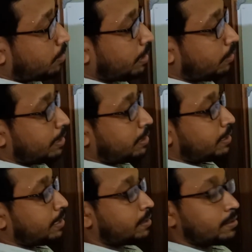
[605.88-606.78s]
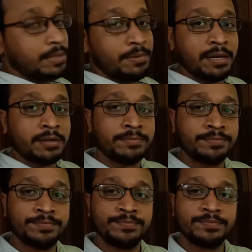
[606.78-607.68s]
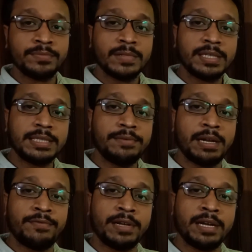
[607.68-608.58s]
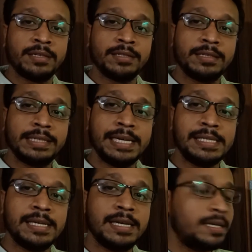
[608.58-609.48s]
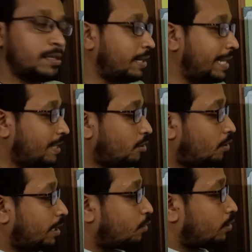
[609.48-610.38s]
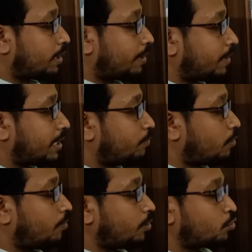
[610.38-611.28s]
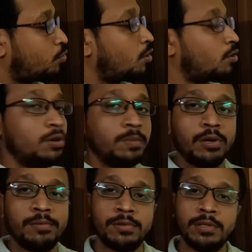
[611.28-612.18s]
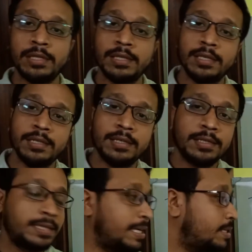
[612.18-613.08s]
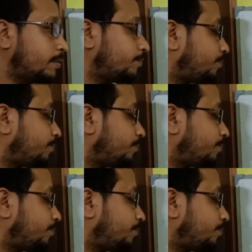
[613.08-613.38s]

করে দেখো এর সাথে এর সিমিলার সিমিলার ফিগার ঠিক আছে তাহলে এই ধরনের কোনকে আমরা কি বলবো স্থূলকোণ বলবো ঠিক আছে